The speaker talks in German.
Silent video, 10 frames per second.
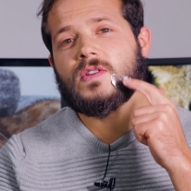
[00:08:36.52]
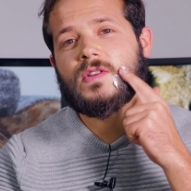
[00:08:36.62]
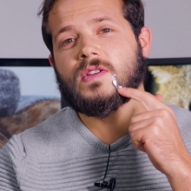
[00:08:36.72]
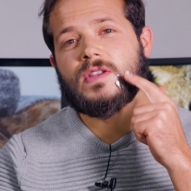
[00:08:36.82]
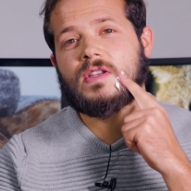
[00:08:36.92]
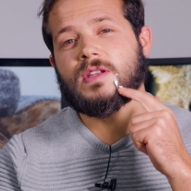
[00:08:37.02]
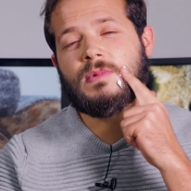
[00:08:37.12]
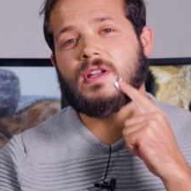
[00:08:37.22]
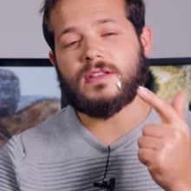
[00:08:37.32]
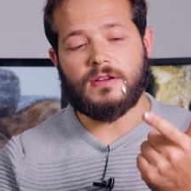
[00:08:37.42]
habe,
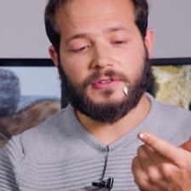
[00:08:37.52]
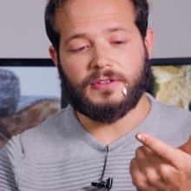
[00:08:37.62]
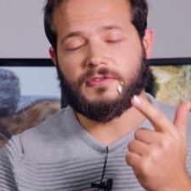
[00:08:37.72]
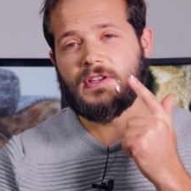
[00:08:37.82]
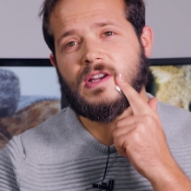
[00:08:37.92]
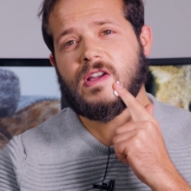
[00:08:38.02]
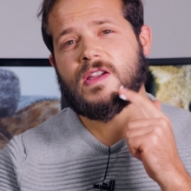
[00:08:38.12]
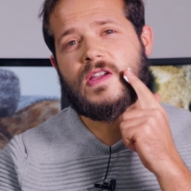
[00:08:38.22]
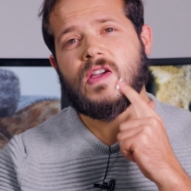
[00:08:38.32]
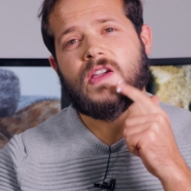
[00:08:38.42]
wirklich ausgezahlt haben,
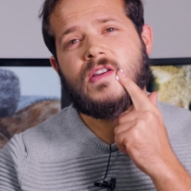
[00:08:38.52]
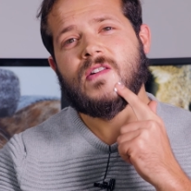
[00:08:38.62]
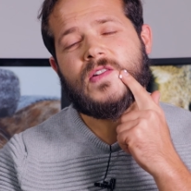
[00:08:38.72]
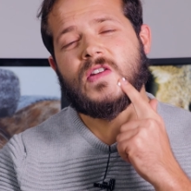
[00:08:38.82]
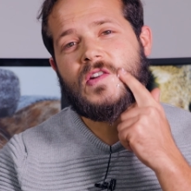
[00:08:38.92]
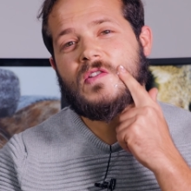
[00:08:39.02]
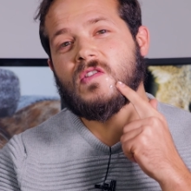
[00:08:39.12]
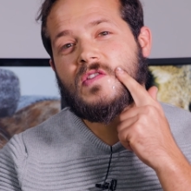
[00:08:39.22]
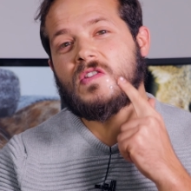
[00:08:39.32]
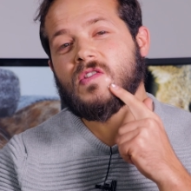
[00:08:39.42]
denn äh,
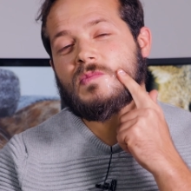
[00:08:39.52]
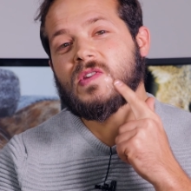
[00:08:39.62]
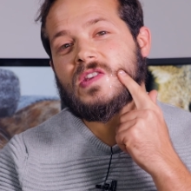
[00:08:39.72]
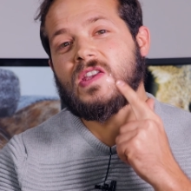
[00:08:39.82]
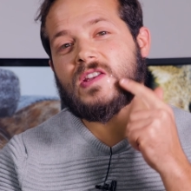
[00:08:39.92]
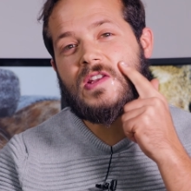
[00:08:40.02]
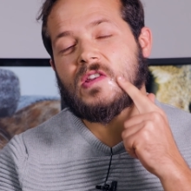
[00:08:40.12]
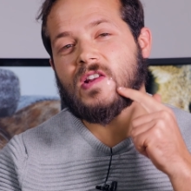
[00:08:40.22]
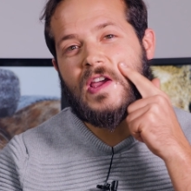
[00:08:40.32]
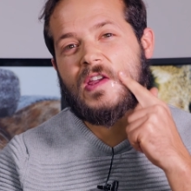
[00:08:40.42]
der ist innerhalb von
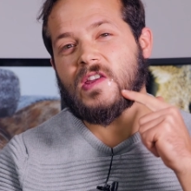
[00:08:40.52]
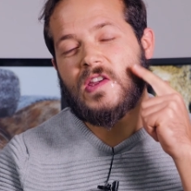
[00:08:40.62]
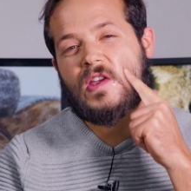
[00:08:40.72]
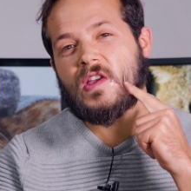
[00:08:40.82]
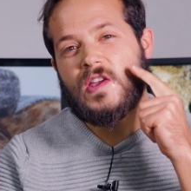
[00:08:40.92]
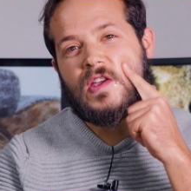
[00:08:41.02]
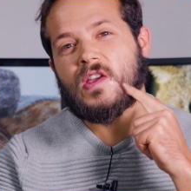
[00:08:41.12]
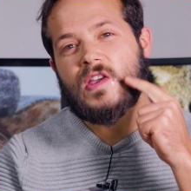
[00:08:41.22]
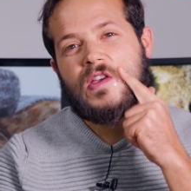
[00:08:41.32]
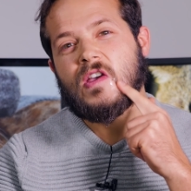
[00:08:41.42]
fünf Minuten
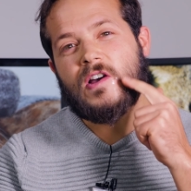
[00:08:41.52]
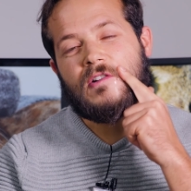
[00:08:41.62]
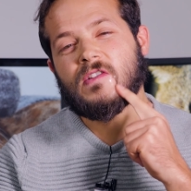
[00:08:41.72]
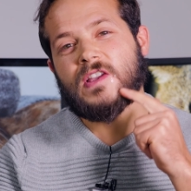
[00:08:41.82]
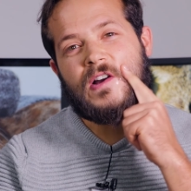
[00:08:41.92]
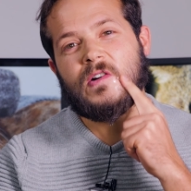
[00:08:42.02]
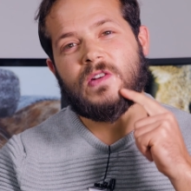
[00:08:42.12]
eingezogen, er hinterlässt